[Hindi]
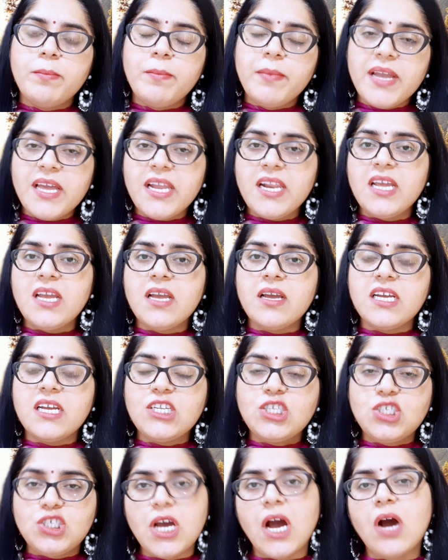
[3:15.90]
मेरी
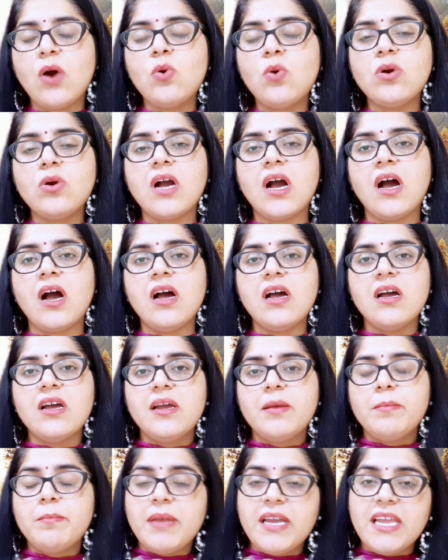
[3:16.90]
इच्छाओं का
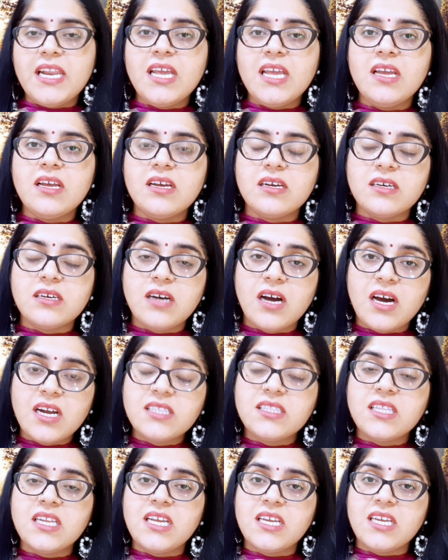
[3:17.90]
मेरे हर
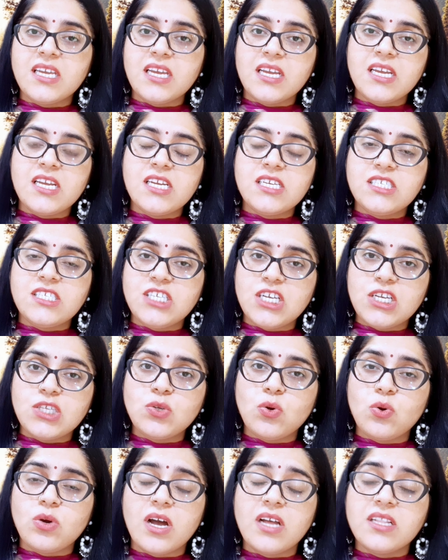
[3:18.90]
तरीके की
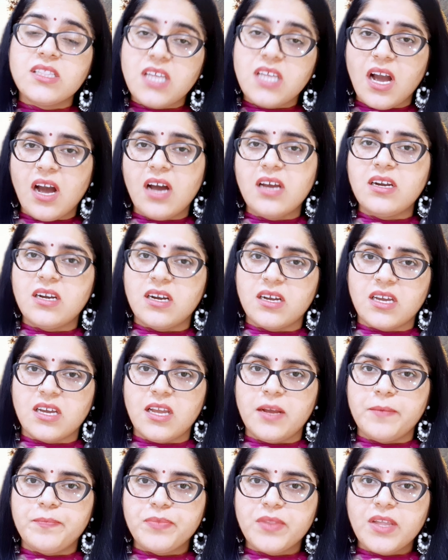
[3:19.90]
चीज़ों का ध्यान रखे
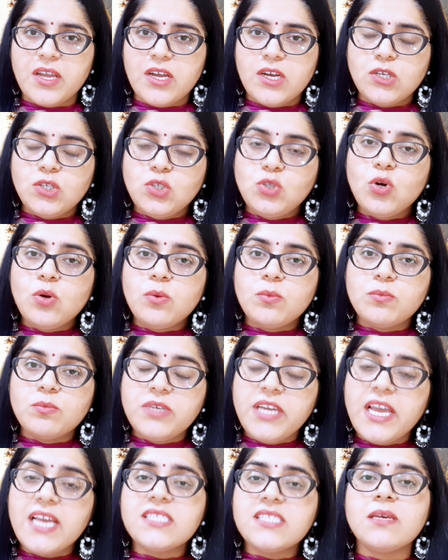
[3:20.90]
जो
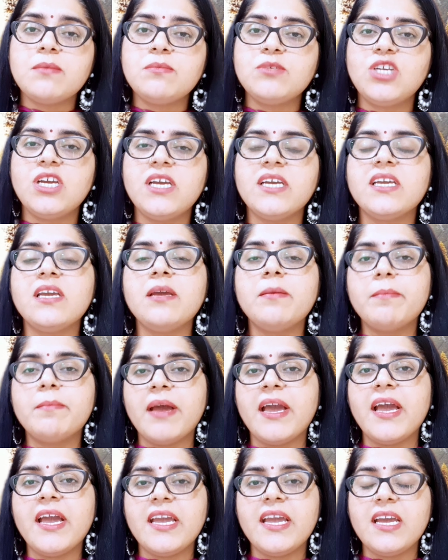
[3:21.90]
ये समझे कि
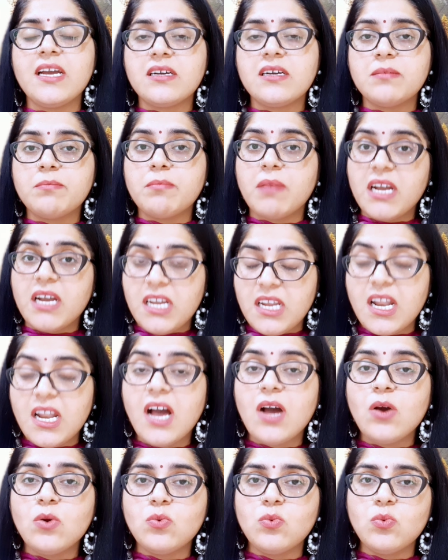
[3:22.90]
मैं एक महिला
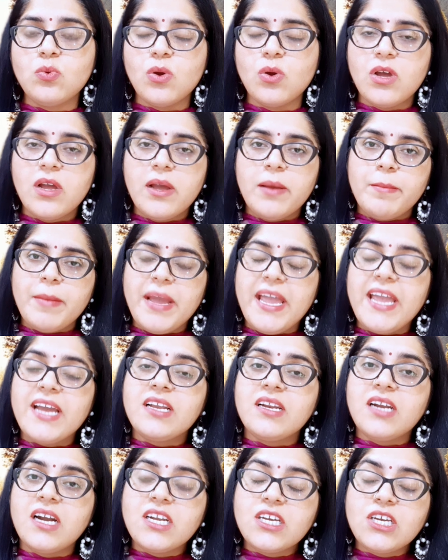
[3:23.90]
हूं मैं एक
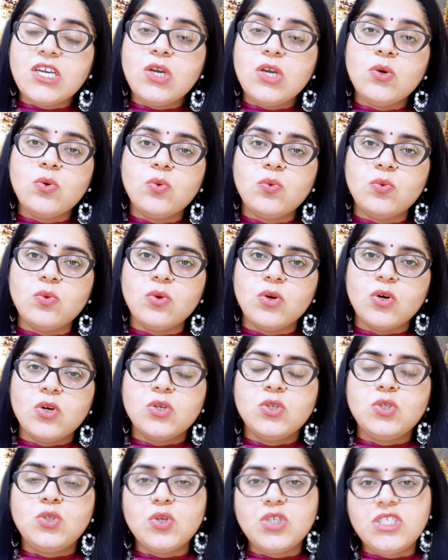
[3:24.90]
लड़की हूं
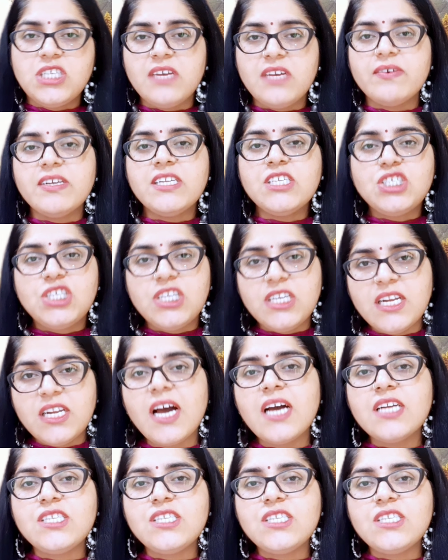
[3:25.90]
जो जीवन जीना